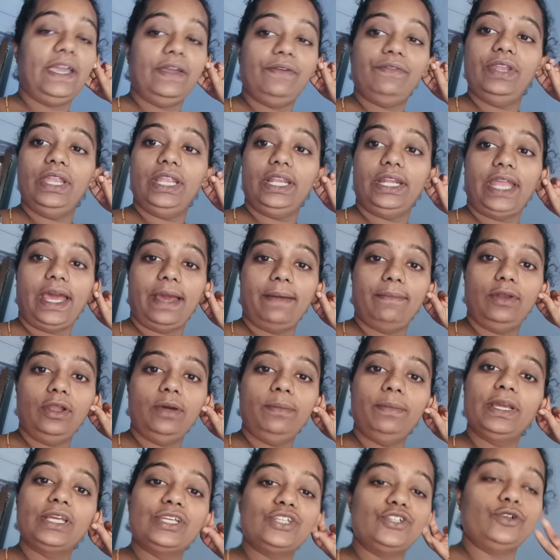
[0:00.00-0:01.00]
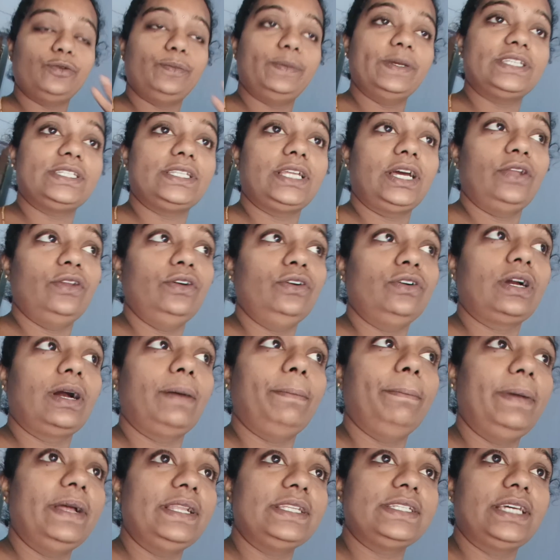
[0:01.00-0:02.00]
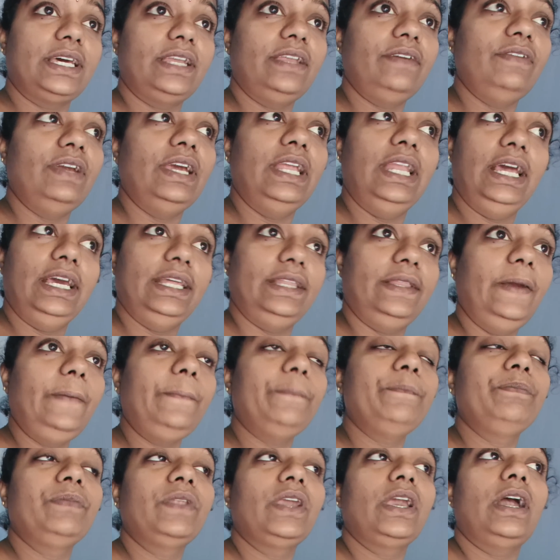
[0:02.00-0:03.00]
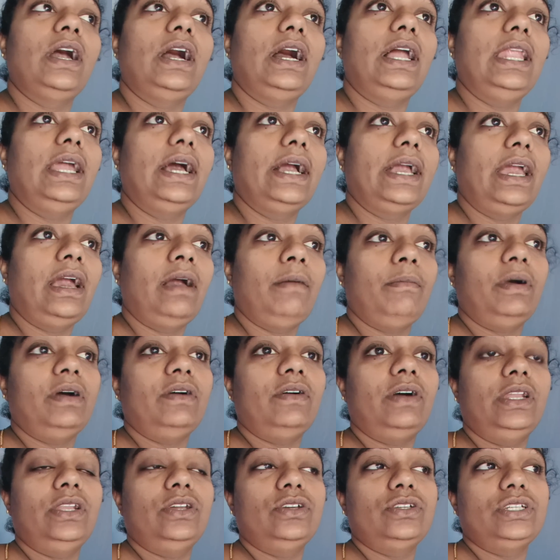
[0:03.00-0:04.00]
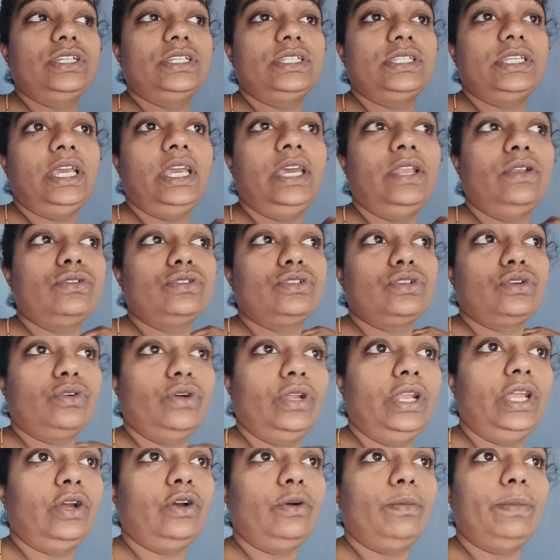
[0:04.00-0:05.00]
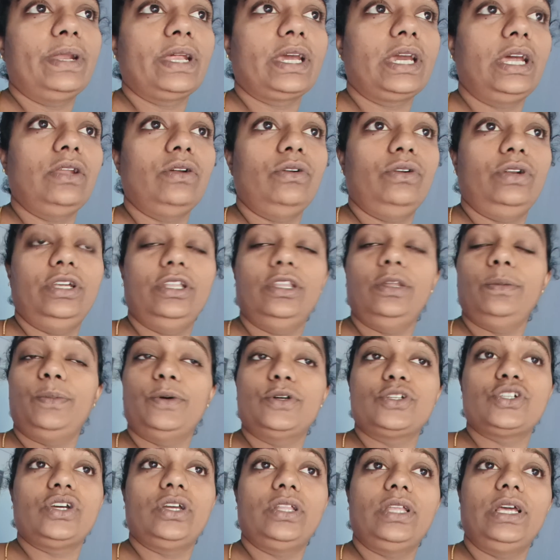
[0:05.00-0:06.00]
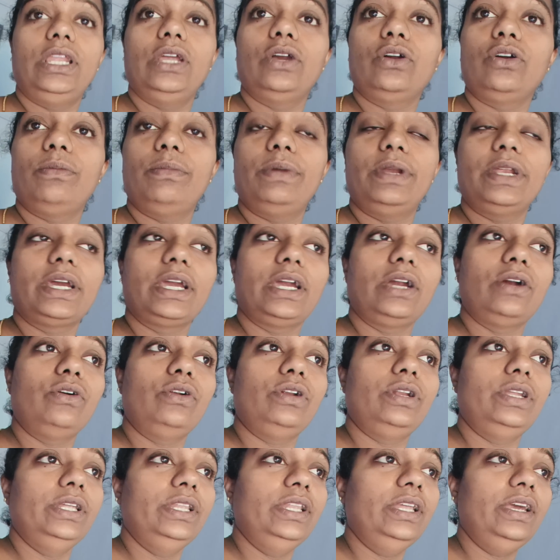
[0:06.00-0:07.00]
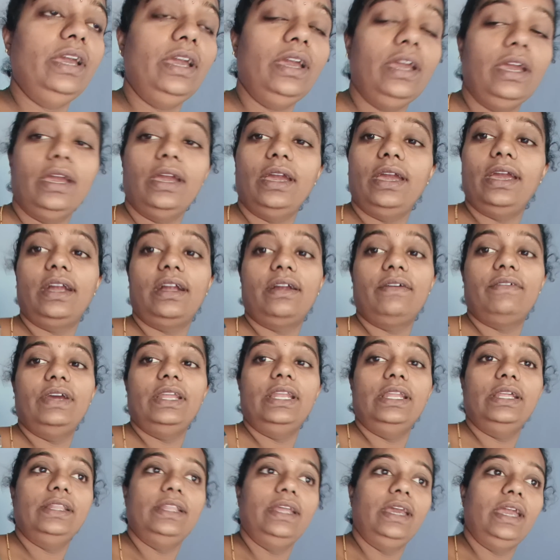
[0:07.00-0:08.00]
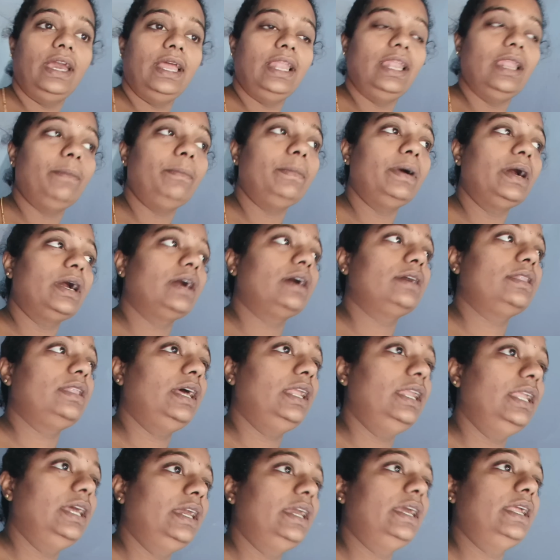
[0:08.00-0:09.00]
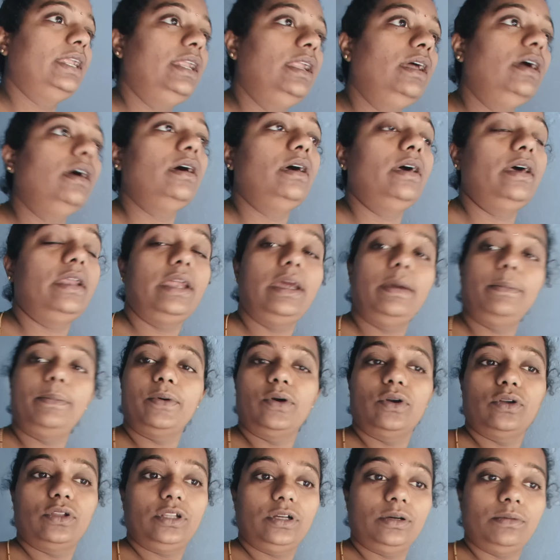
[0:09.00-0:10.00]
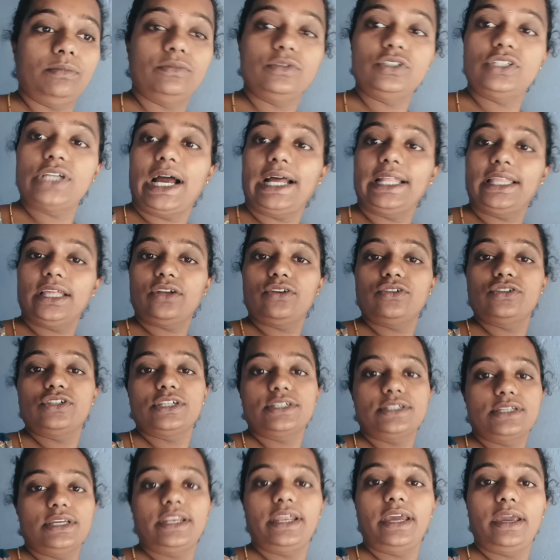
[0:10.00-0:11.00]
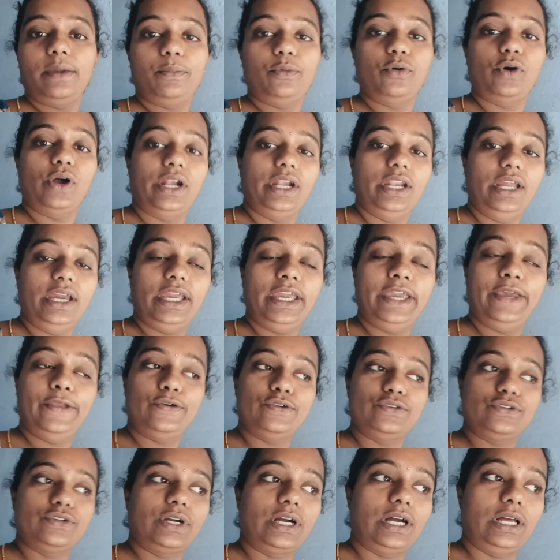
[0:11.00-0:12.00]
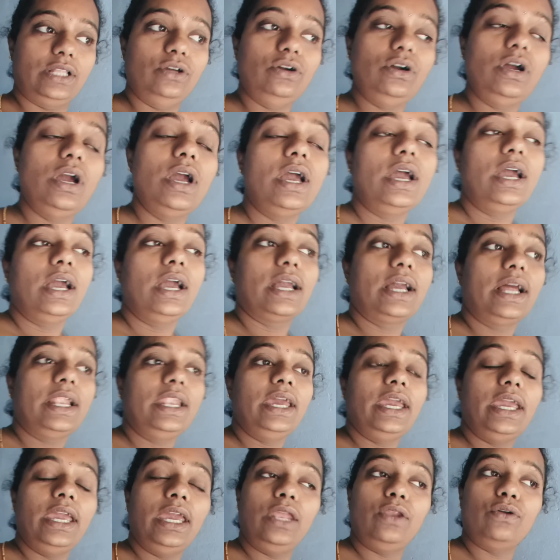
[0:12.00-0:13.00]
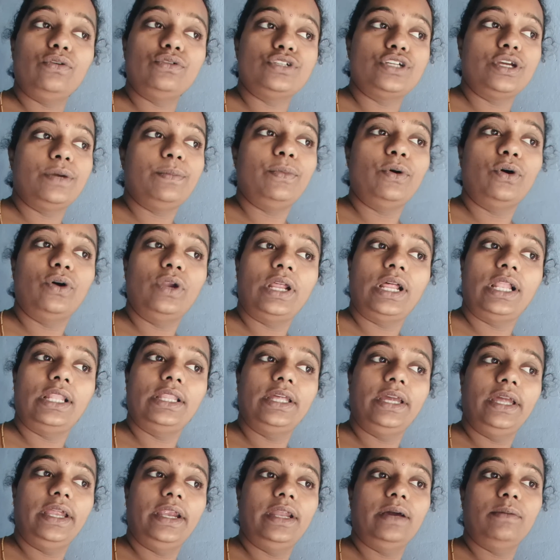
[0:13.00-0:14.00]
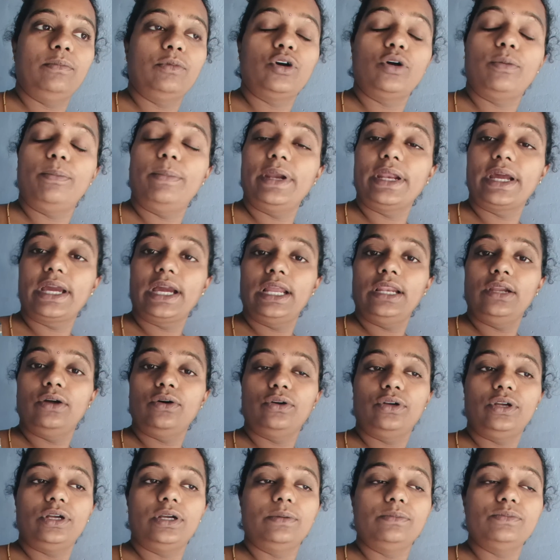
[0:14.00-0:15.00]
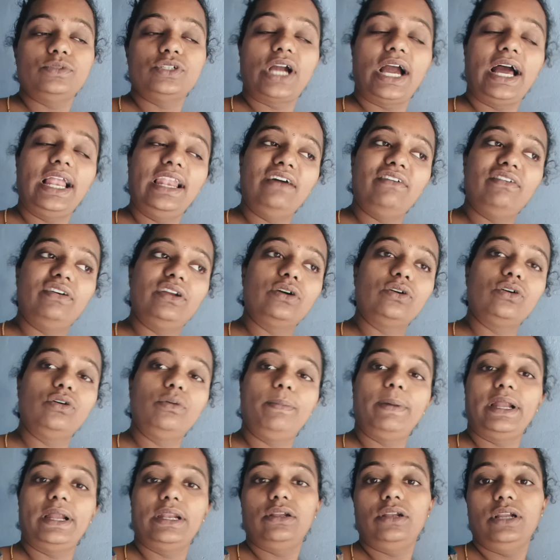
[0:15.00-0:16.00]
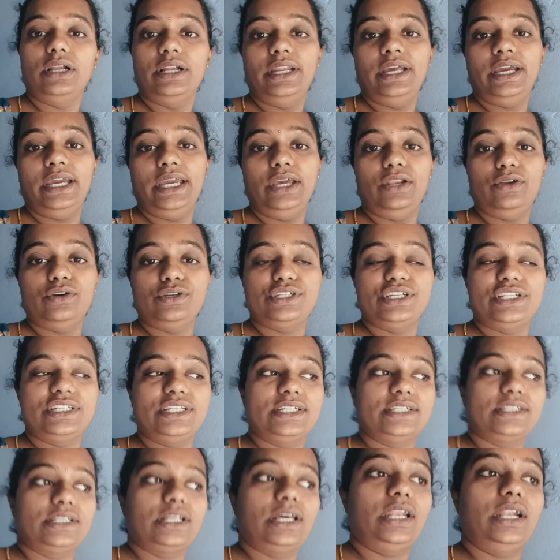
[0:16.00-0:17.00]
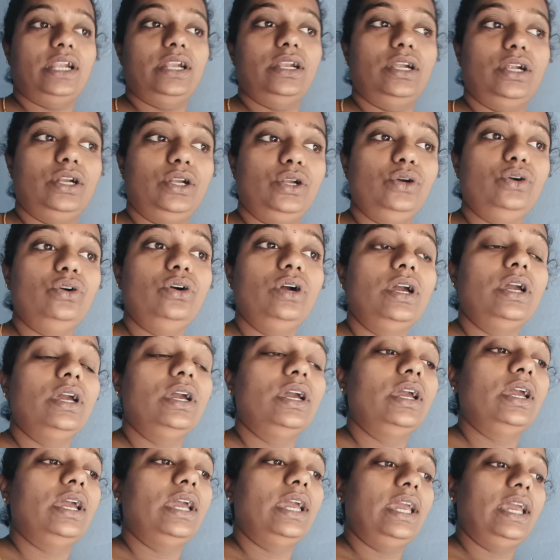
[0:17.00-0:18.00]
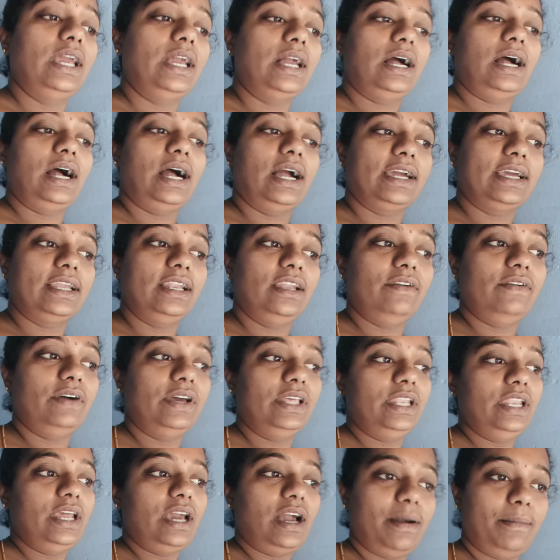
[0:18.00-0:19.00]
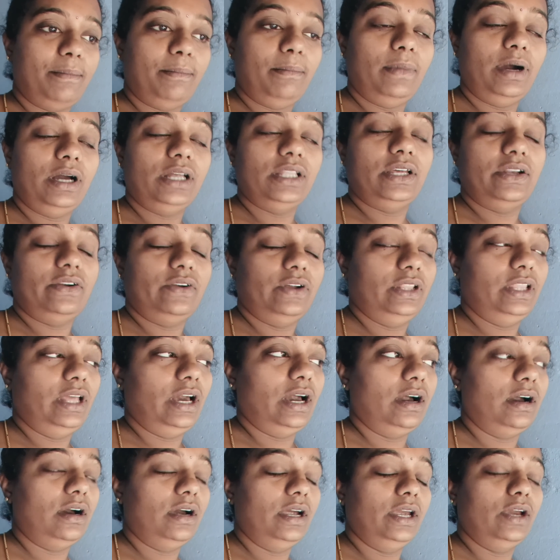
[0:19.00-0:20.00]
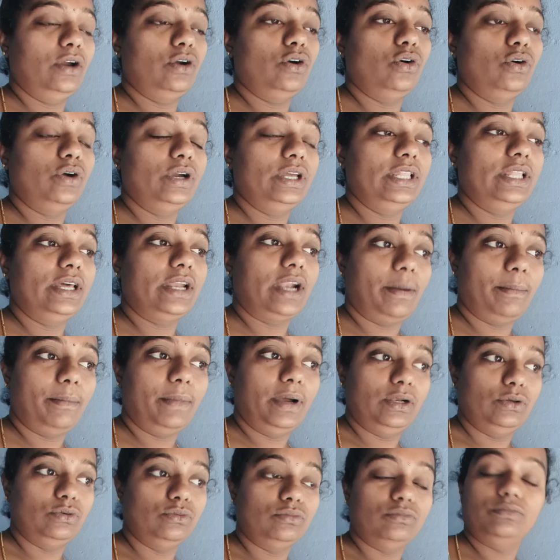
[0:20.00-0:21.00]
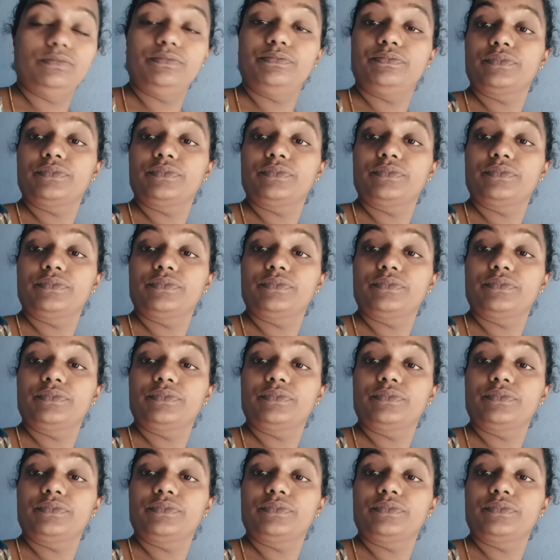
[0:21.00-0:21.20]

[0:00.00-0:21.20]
ఈవినింగ్ టైంలో మీకు చూపిస్తాను కంపల్సరీ వీలైతే అలాగే అమ్మ వాళ్ళు వచ్చేసి ఈరోజు కొన్ని కొబ్బరికాయలు కొట్టింది పోషా తల్లి కొబ్బరికాయ కొట్టింది ఇంకా వెళ్ళింది ఎల్లమ్మ తల్లికి ఇట్లా రేపు కొడతాం జాతర వచ్చేసి రేపు అండి ఈరోజు కాదు కానీ ఈరోజే బోనాలు తీయడం కొబ్బరికాయలు కొట్టడం చాలా వరకు పనులన్నీ ఈరోజే చేస్తారన్నట్టు ఇంకా ఆకిలవదిని అమ్మ తర్వాత ఇంకో ఇద్దరు అమ్మలు